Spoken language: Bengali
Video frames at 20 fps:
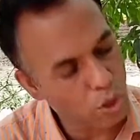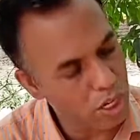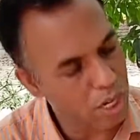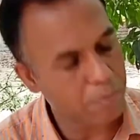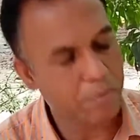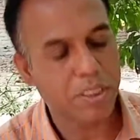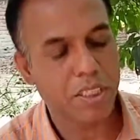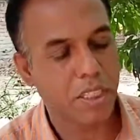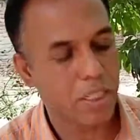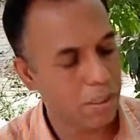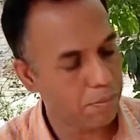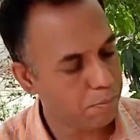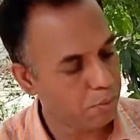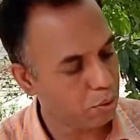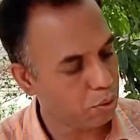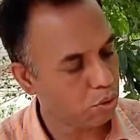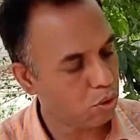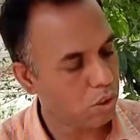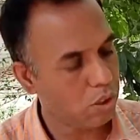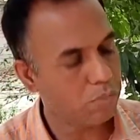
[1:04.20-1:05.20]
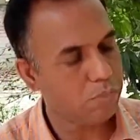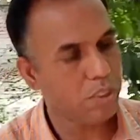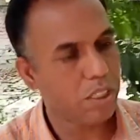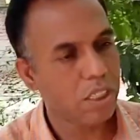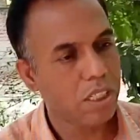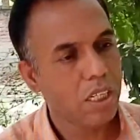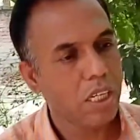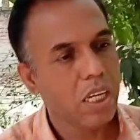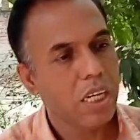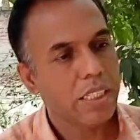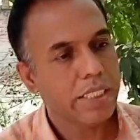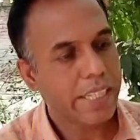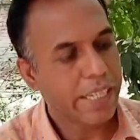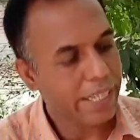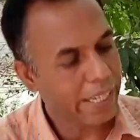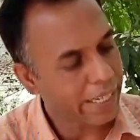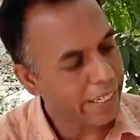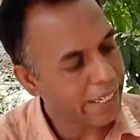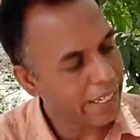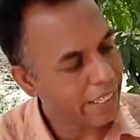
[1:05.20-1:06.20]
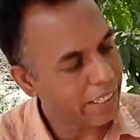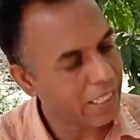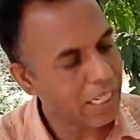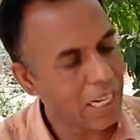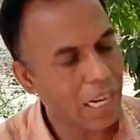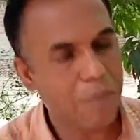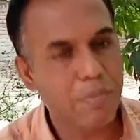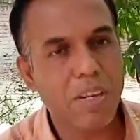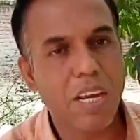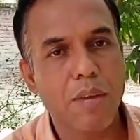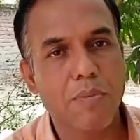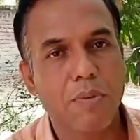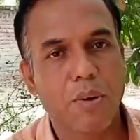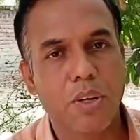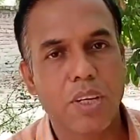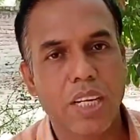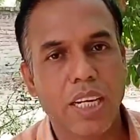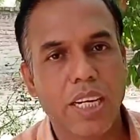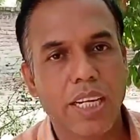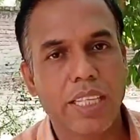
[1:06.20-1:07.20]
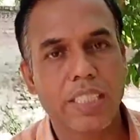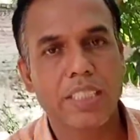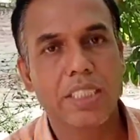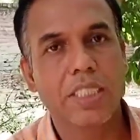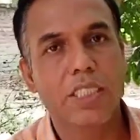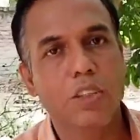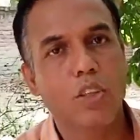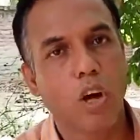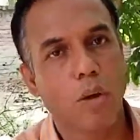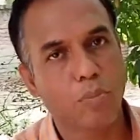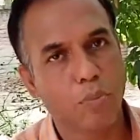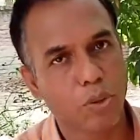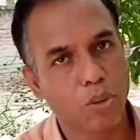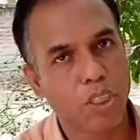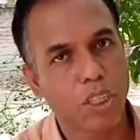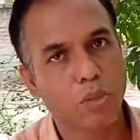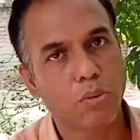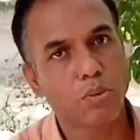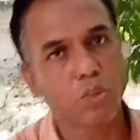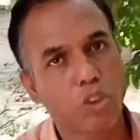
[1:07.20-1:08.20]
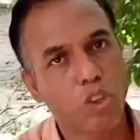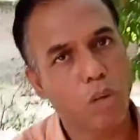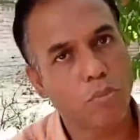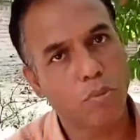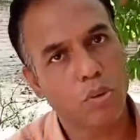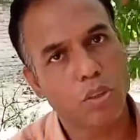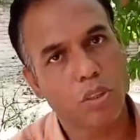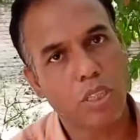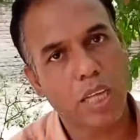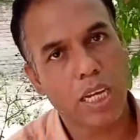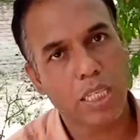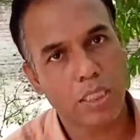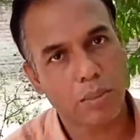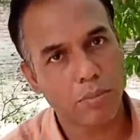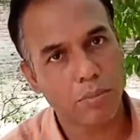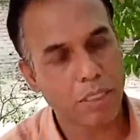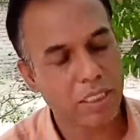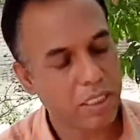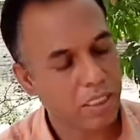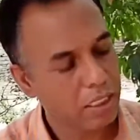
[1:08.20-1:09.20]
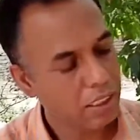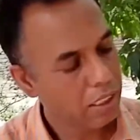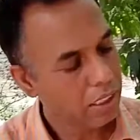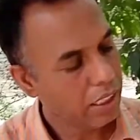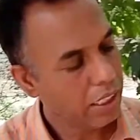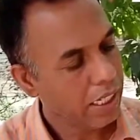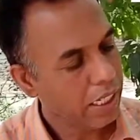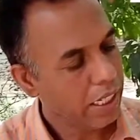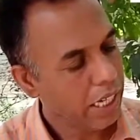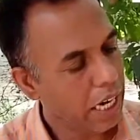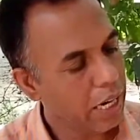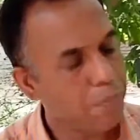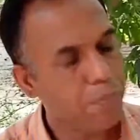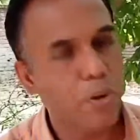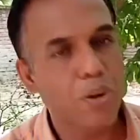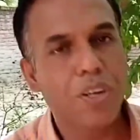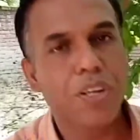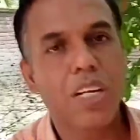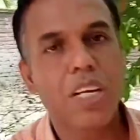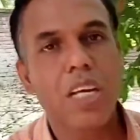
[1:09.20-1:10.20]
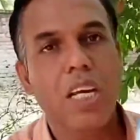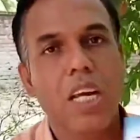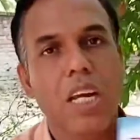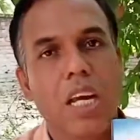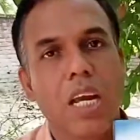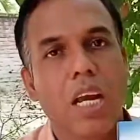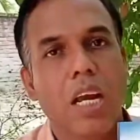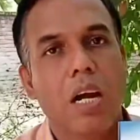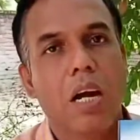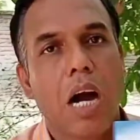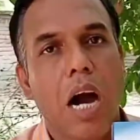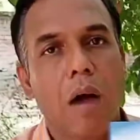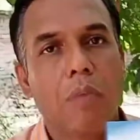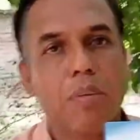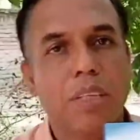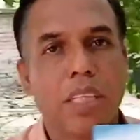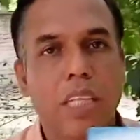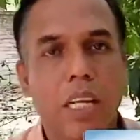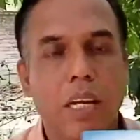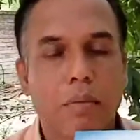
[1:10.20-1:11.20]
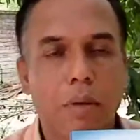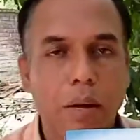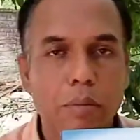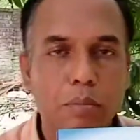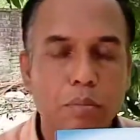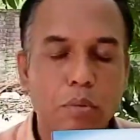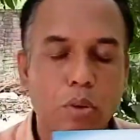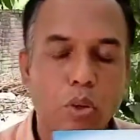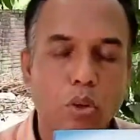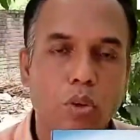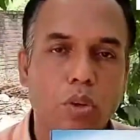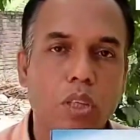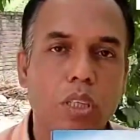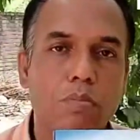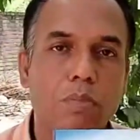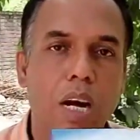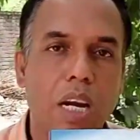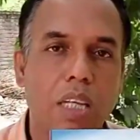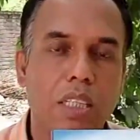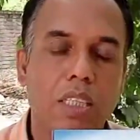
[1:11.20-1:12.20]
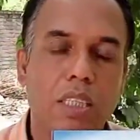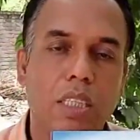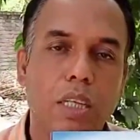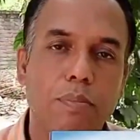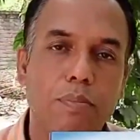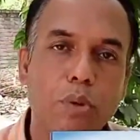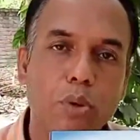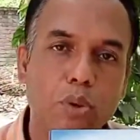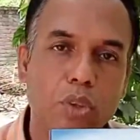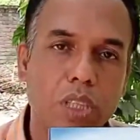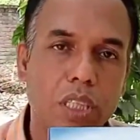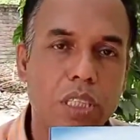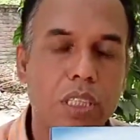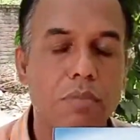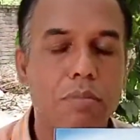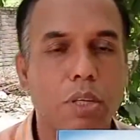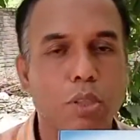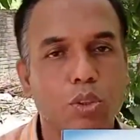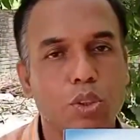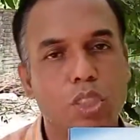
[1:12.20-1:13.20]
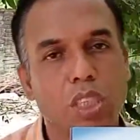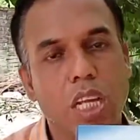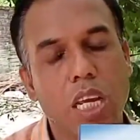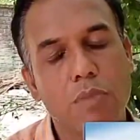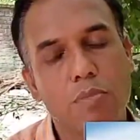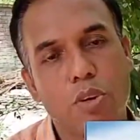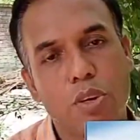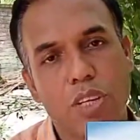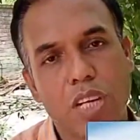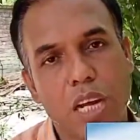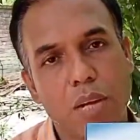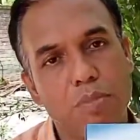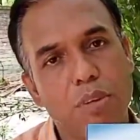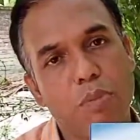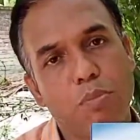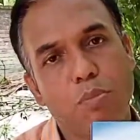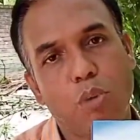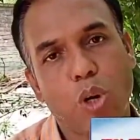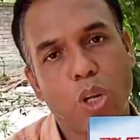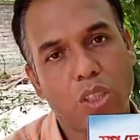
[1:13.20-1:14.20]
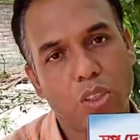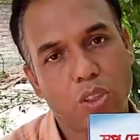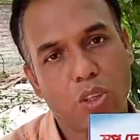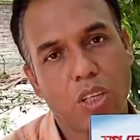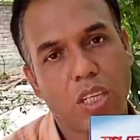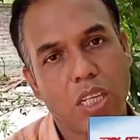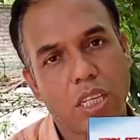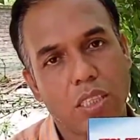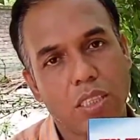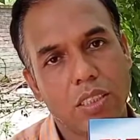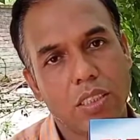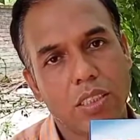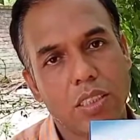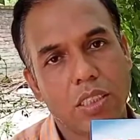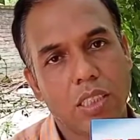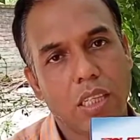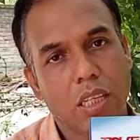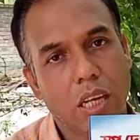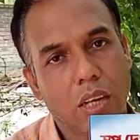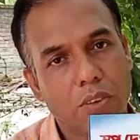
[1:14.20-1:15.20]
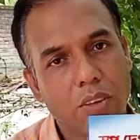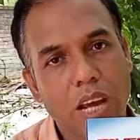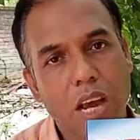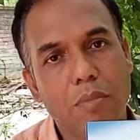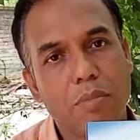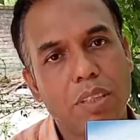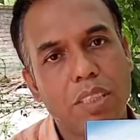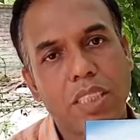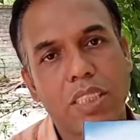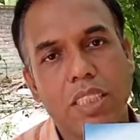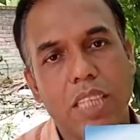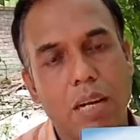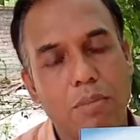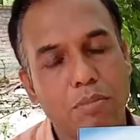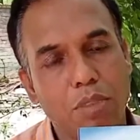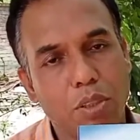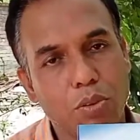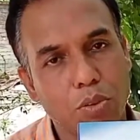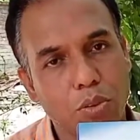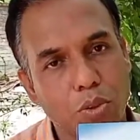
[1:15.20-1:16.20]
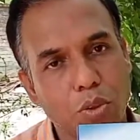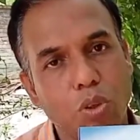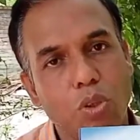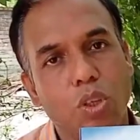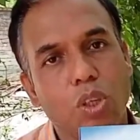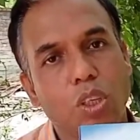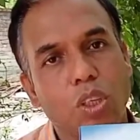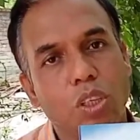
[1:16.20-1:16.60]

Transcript: বই আমাদেরকে পড়তে হবে তো এই ক্ষেত্রে আমি এই বইটা লিখেছি স্বপ্ন দেখুন সফলতা আসবেই এই বইটি আমাদের আমি মনে করি বাংলাদেশের প্রত্যেকটি মানুষের এই বইটা একবার পড়ার দরকার কারণ আমাদের সামনে কোনো